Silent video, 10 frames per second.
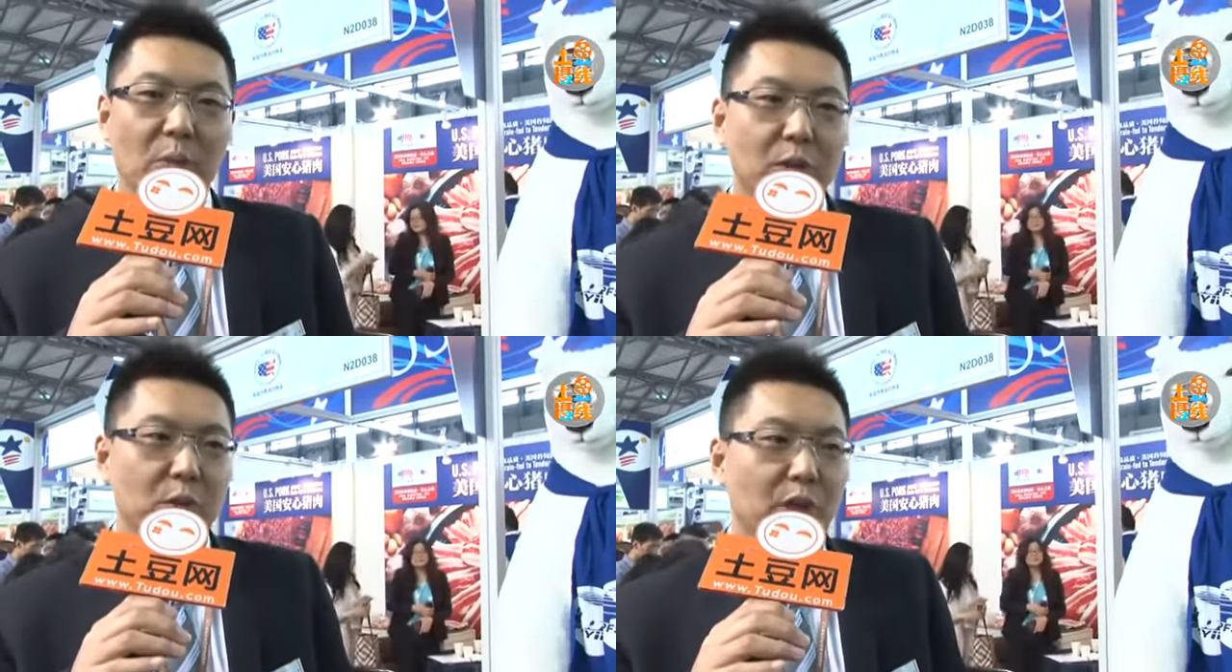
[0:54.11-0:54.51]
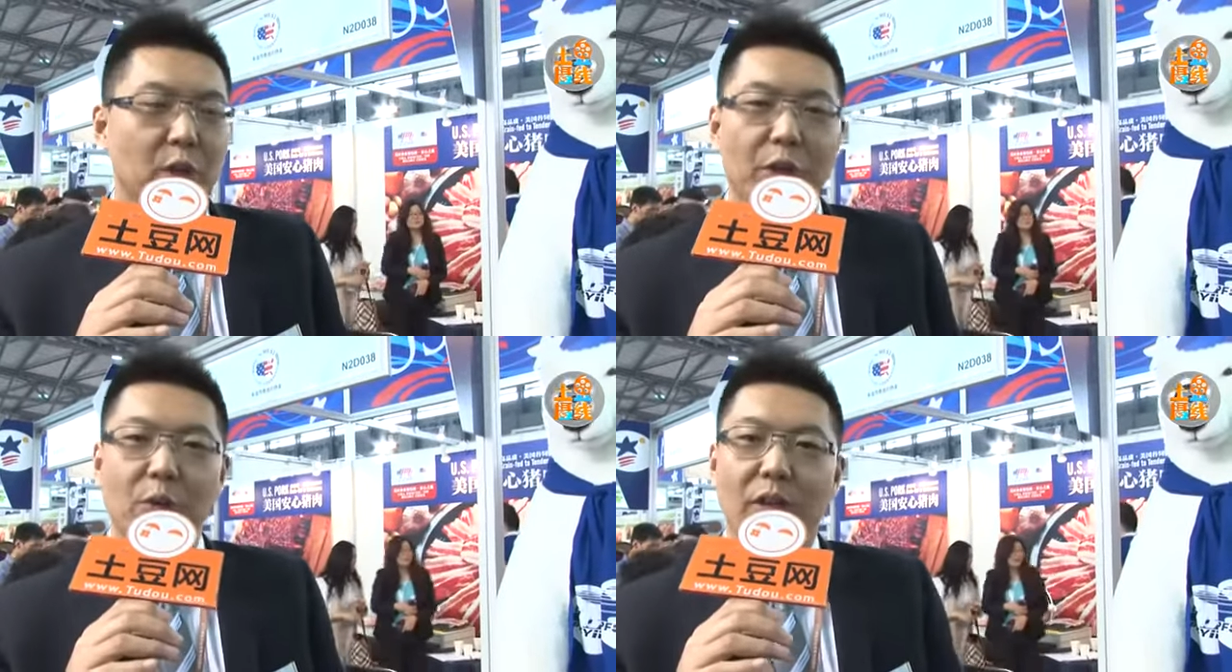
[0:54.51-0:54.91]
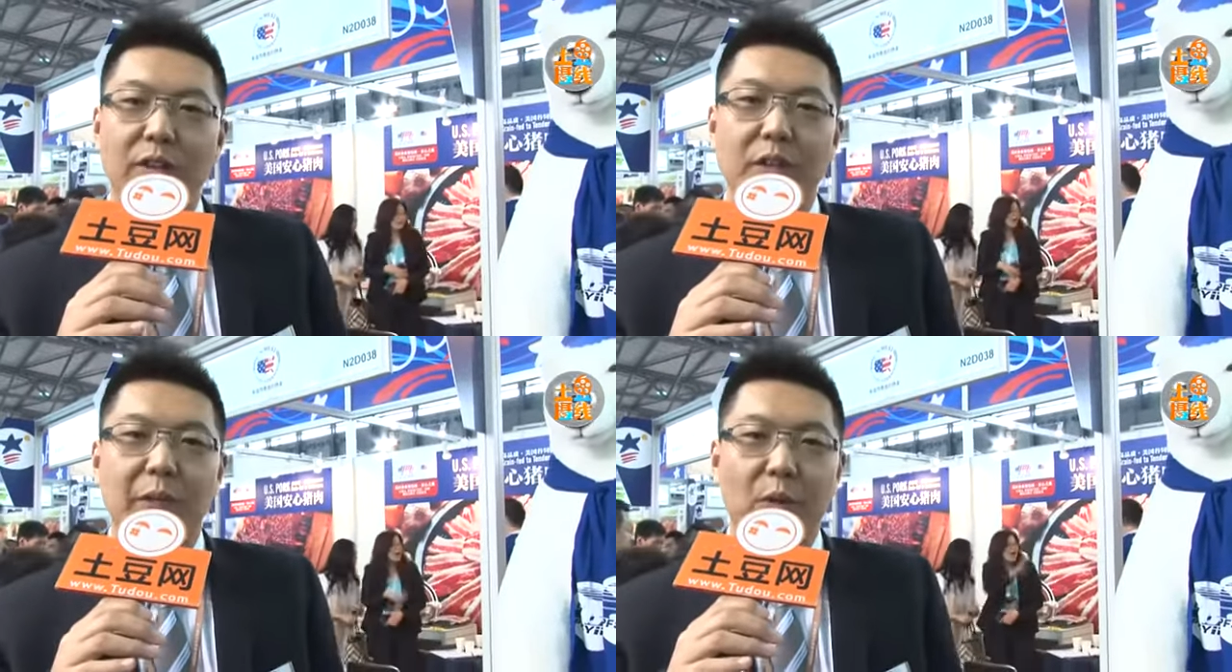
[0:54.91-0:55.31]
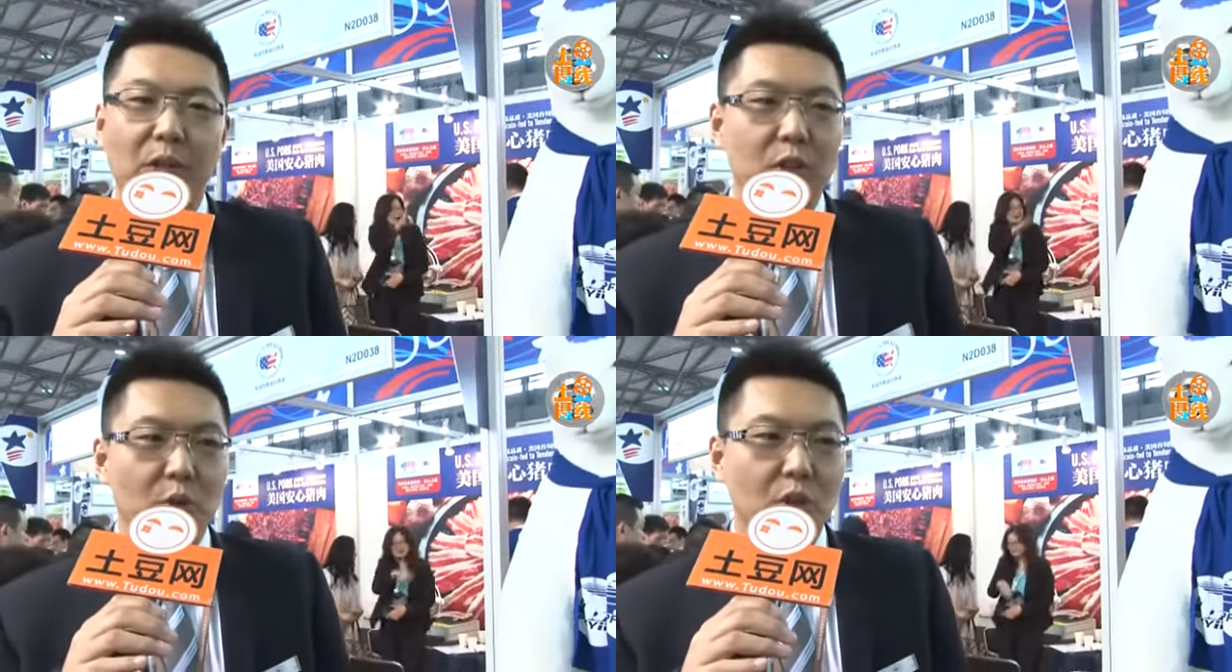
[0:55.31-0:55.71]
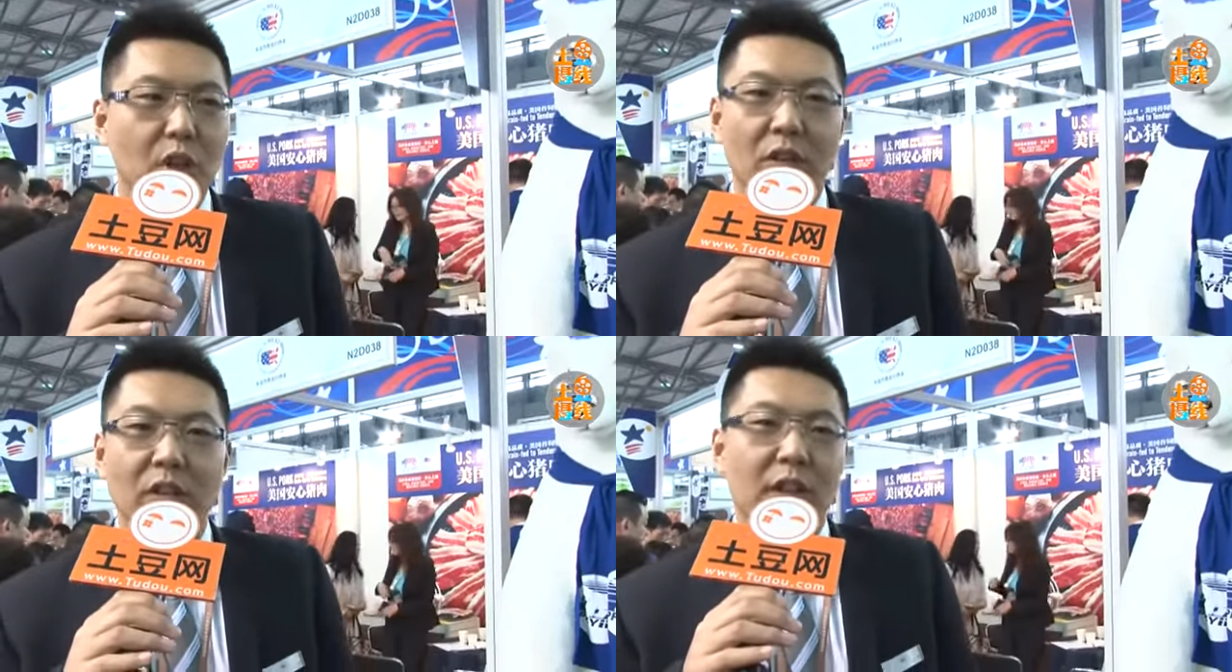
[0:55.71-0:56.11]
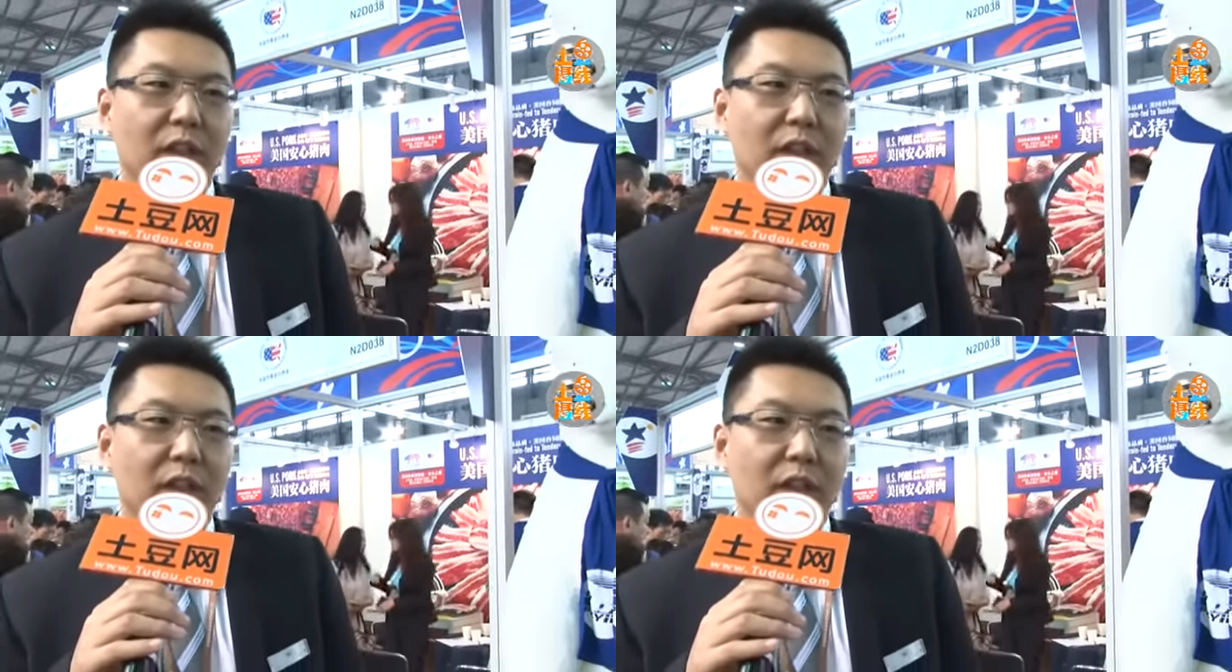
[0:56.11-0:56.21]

我们主要推广的是美国的猪肉。